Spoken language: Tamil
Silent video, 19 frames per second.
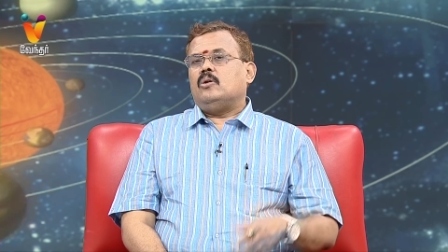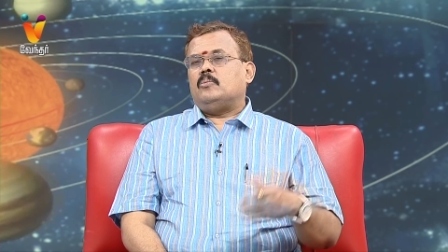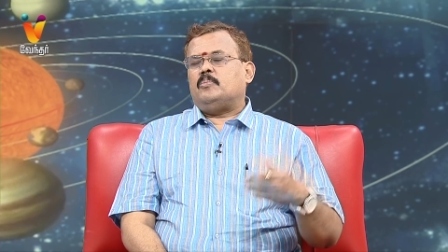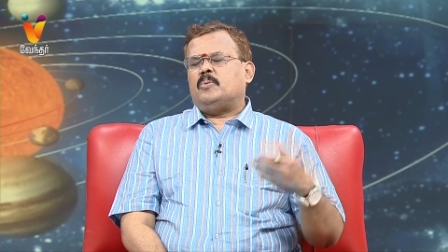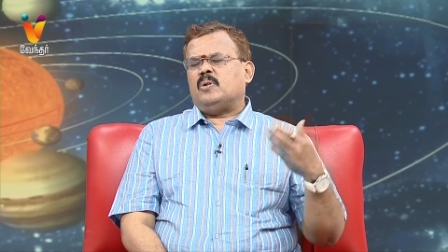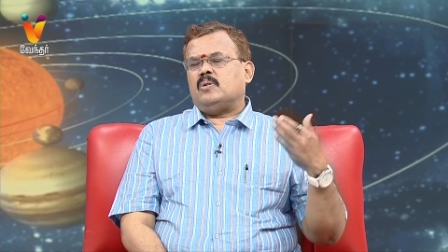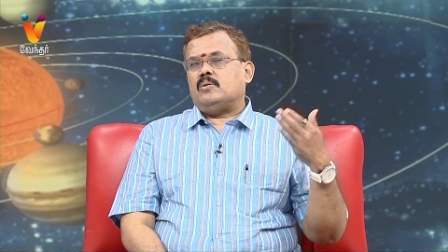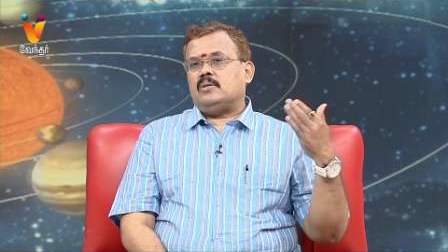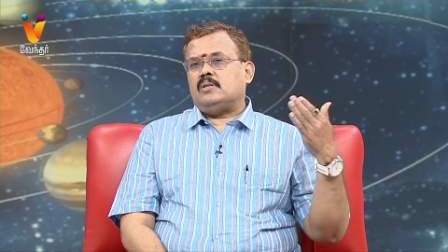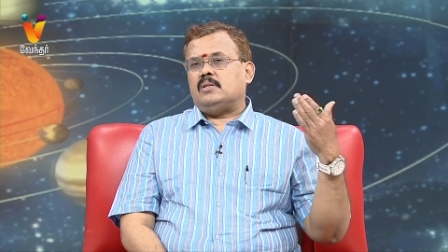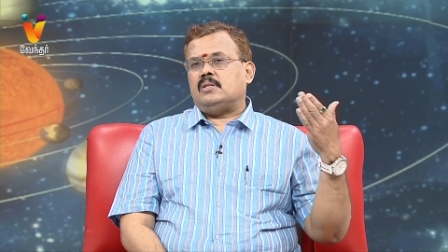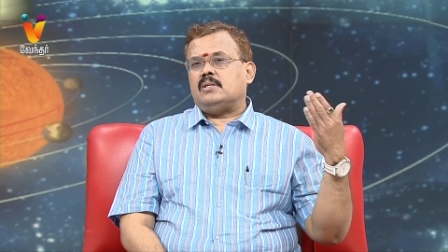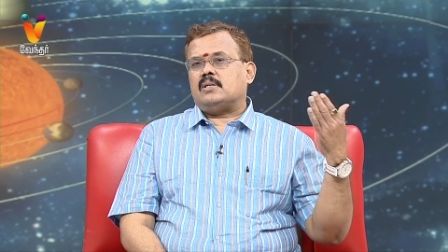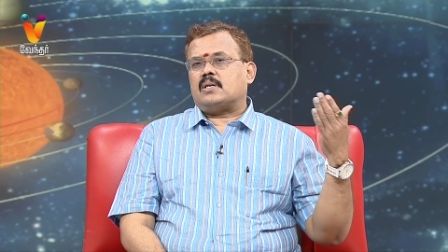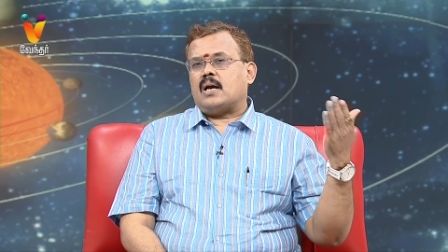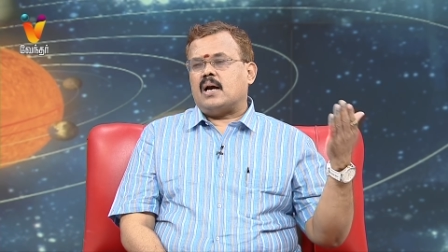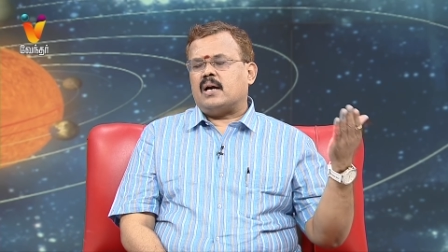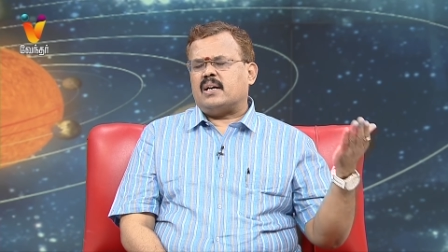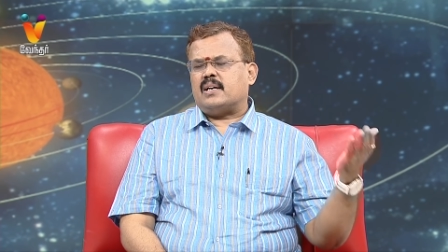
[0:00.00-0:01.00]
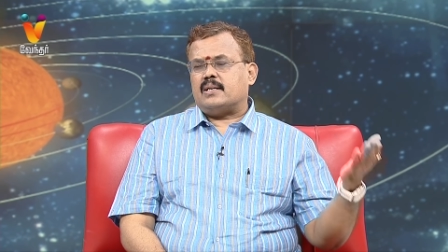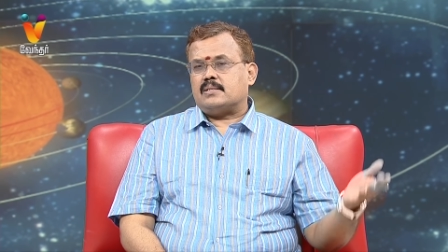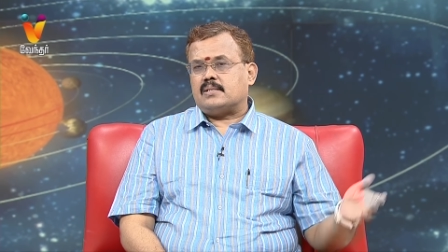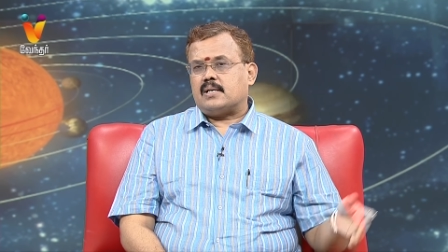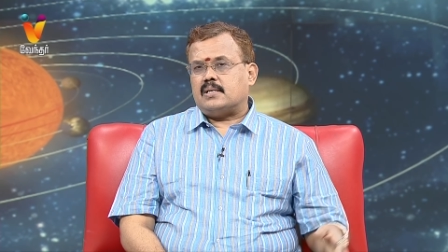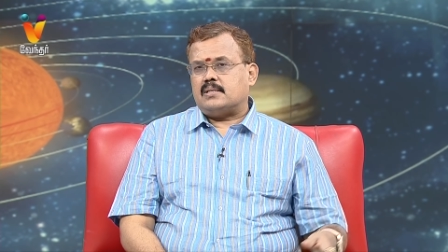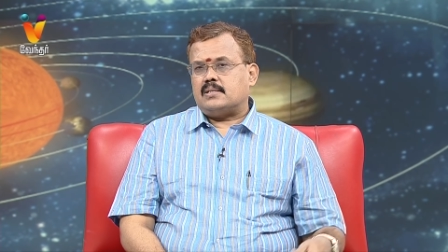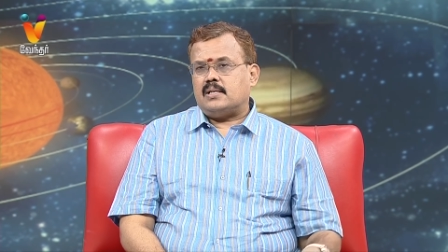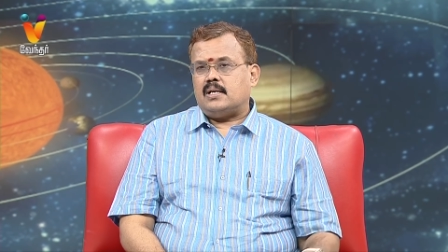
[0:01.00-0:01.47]
இப்பொழுது வந்து
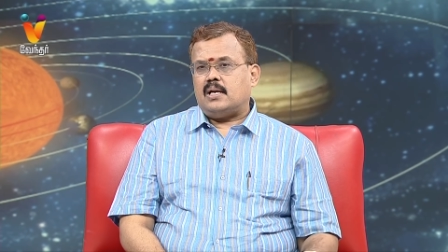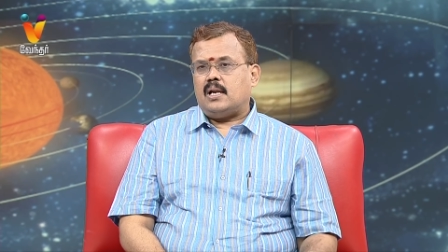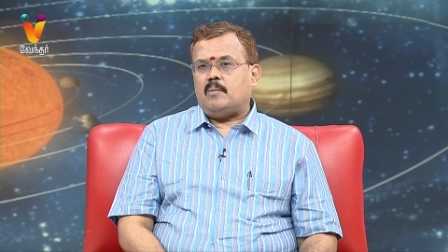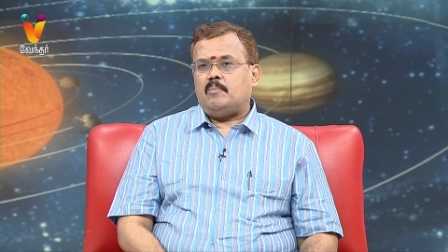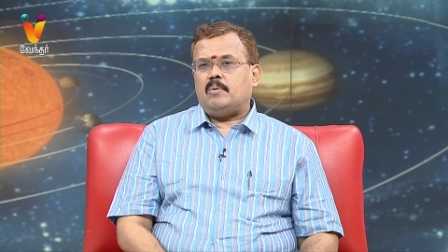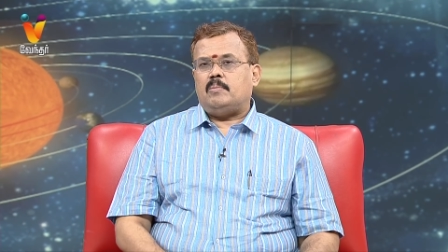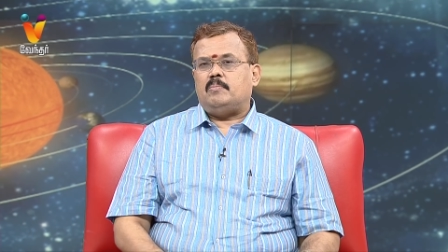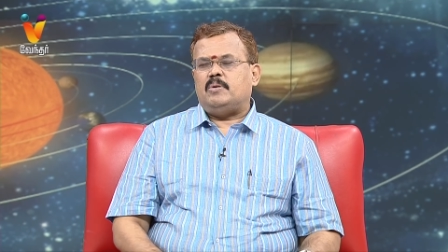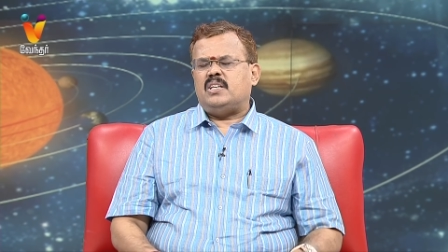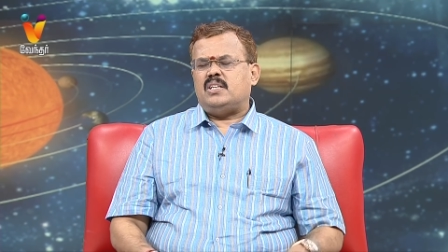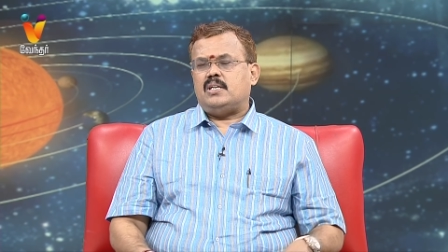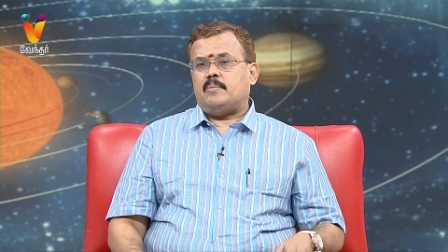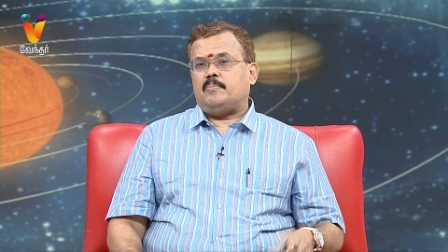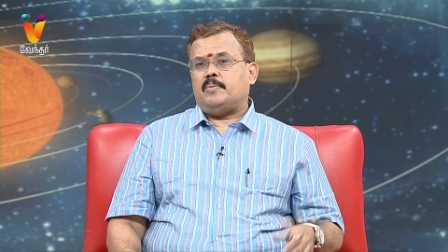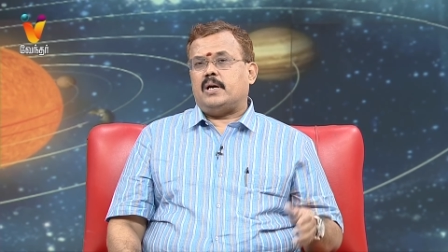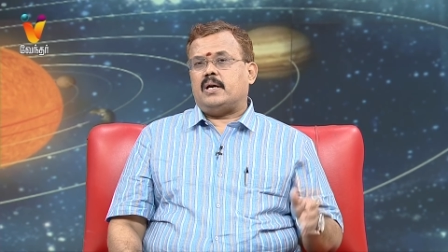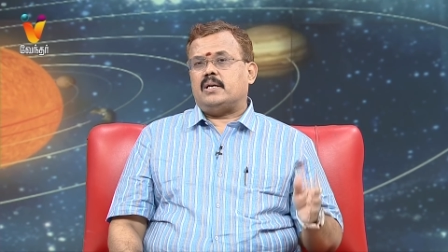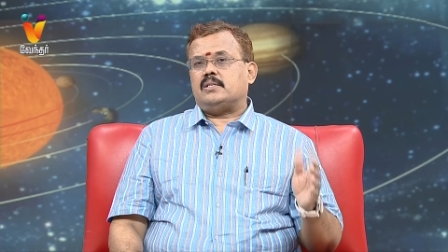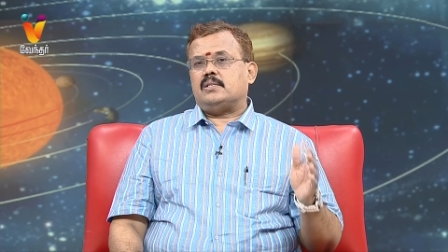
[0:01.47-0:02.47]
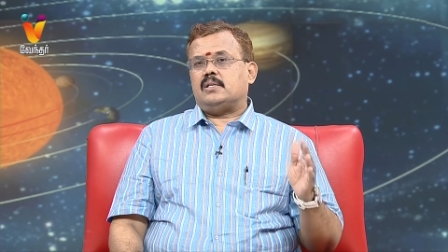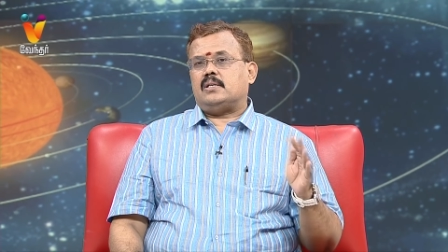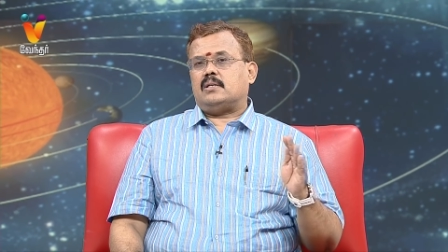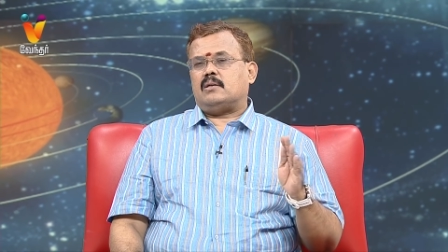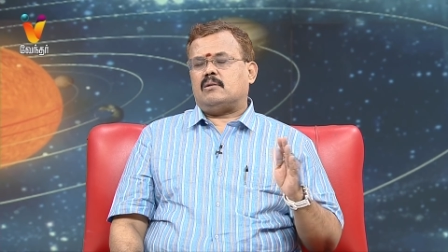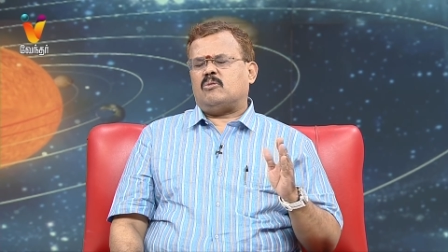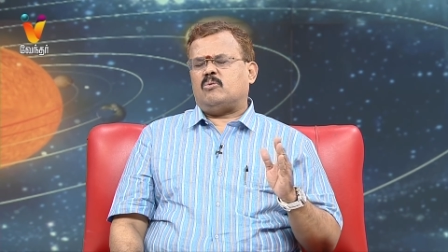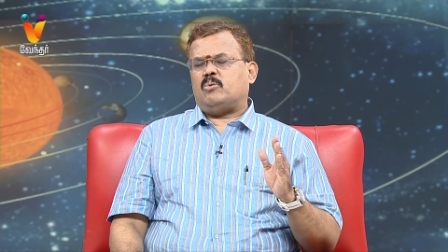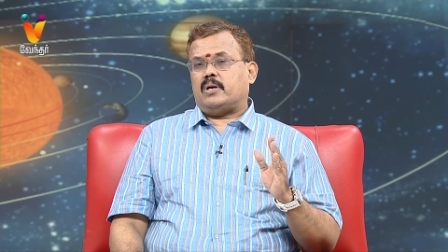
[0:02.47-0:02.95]
காங்கிரஸ் ஆட்சி இல்லாமல் பிஜேபி ஆட்சி
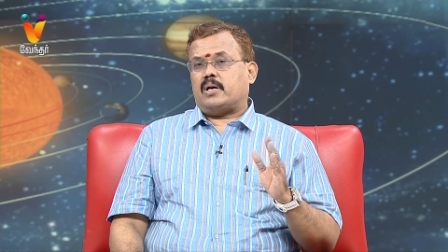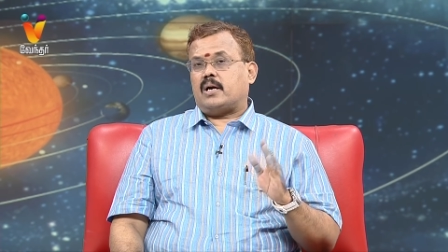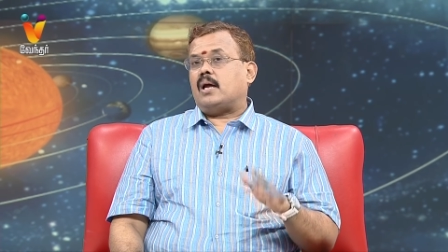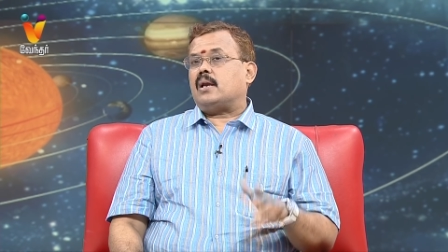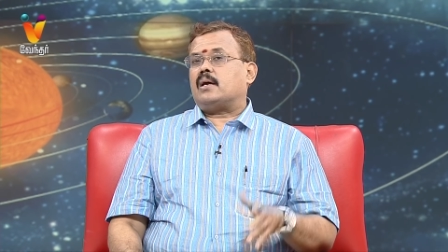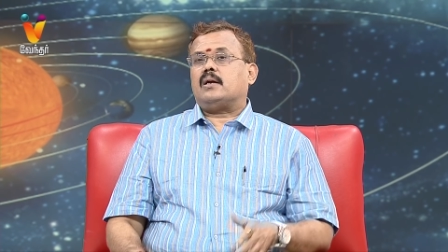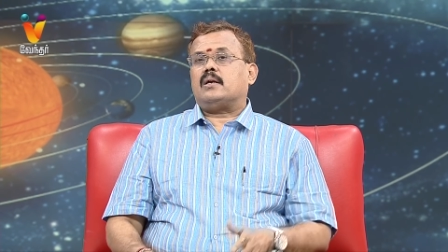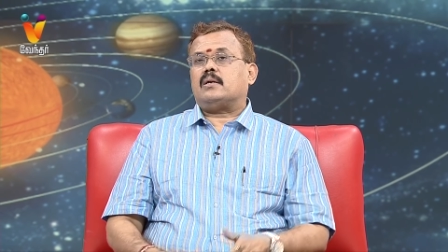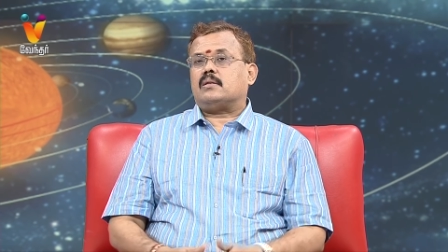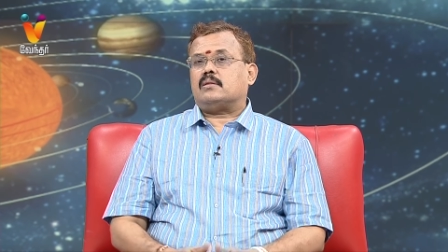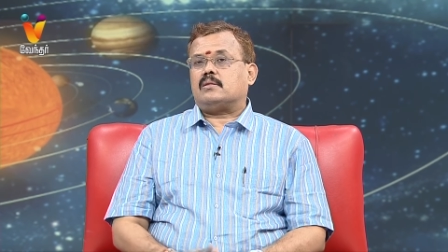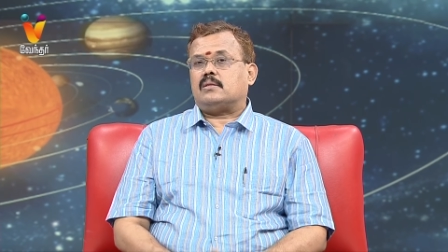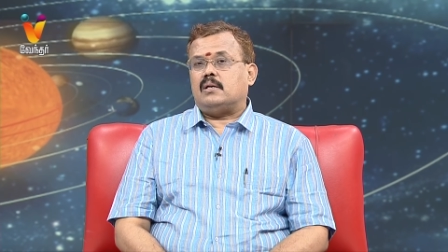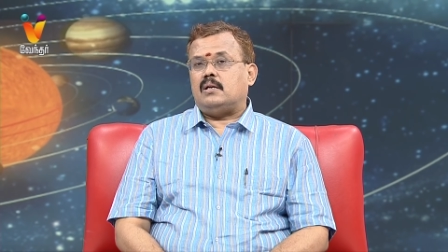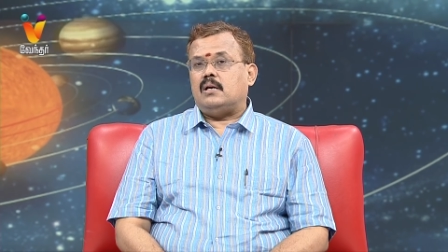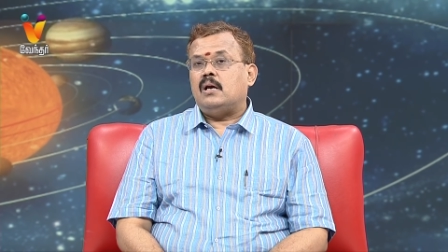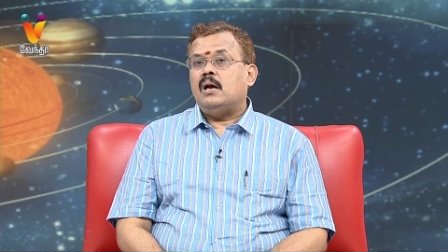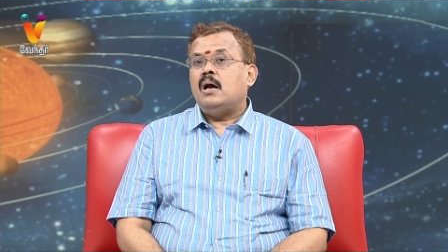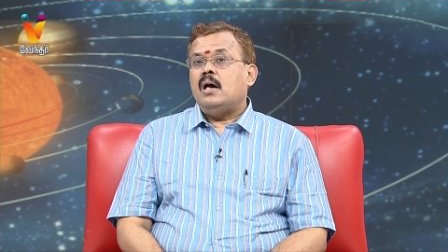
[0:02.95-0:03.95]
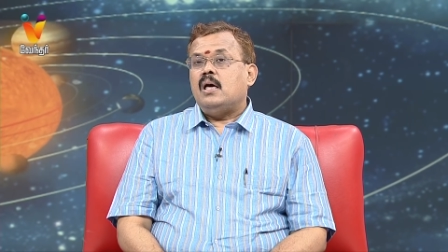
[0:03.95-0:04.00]
இருக்கக்கூடிய காலகட்டத்தில்